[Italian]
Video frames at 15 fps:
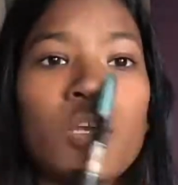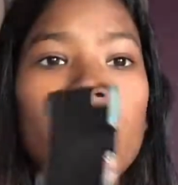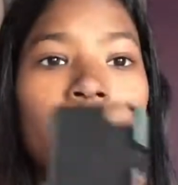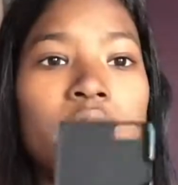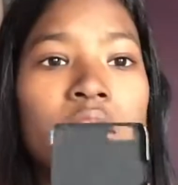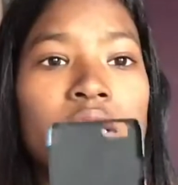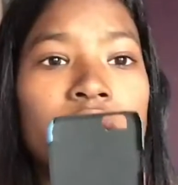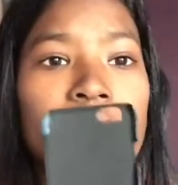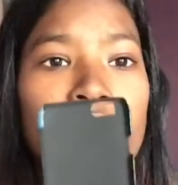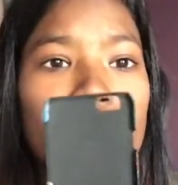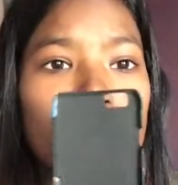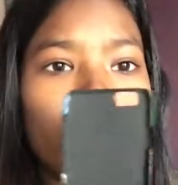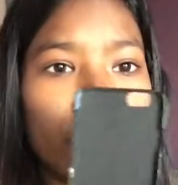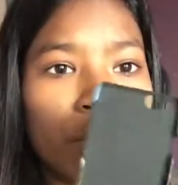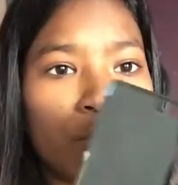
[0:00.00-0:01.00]
e
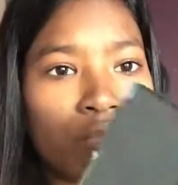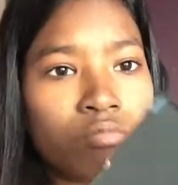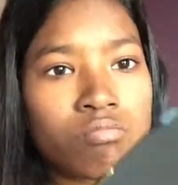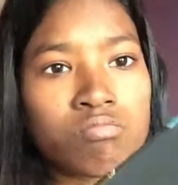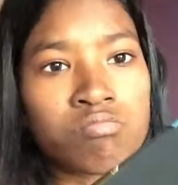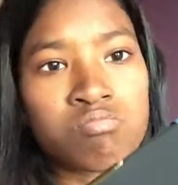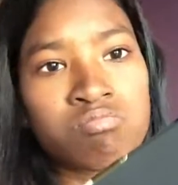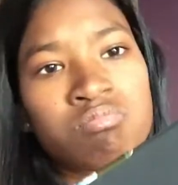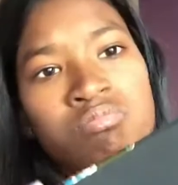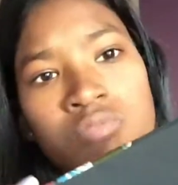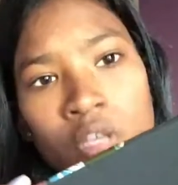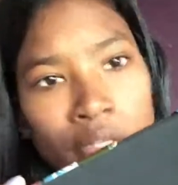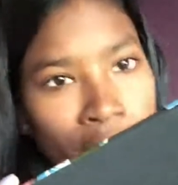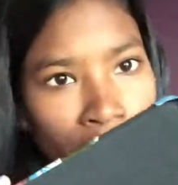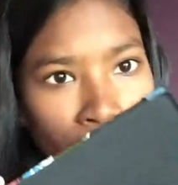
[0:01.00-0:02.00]
dentro è,
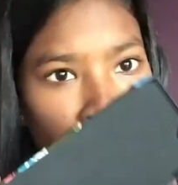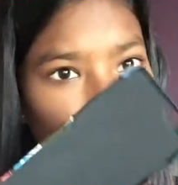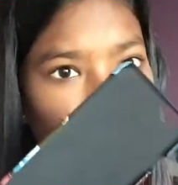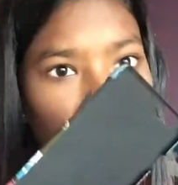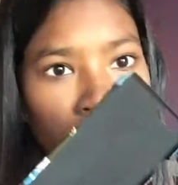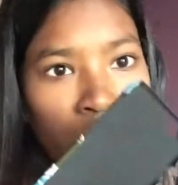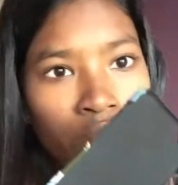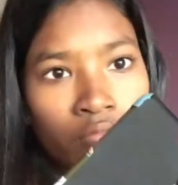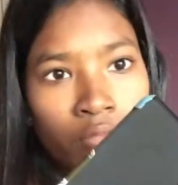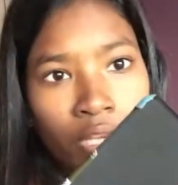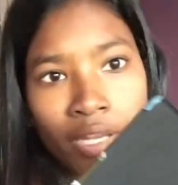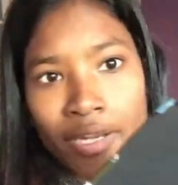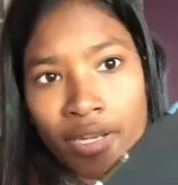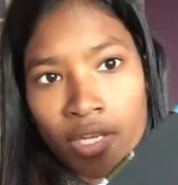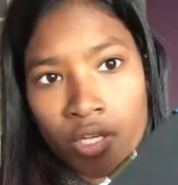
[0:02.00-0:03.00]
è nero
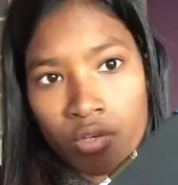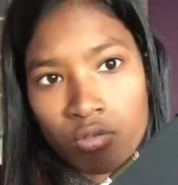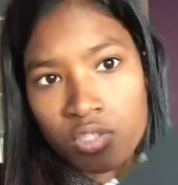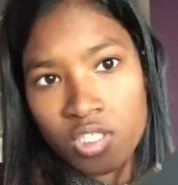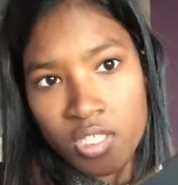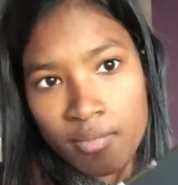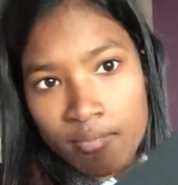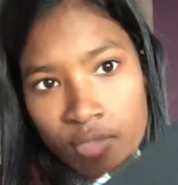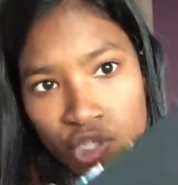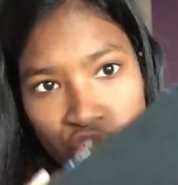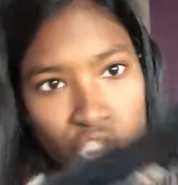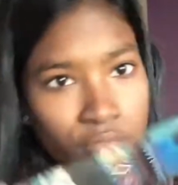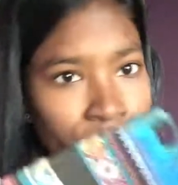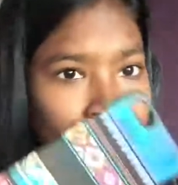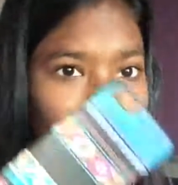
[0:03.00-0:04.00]
è nero
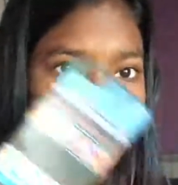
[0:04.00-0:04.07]
semplice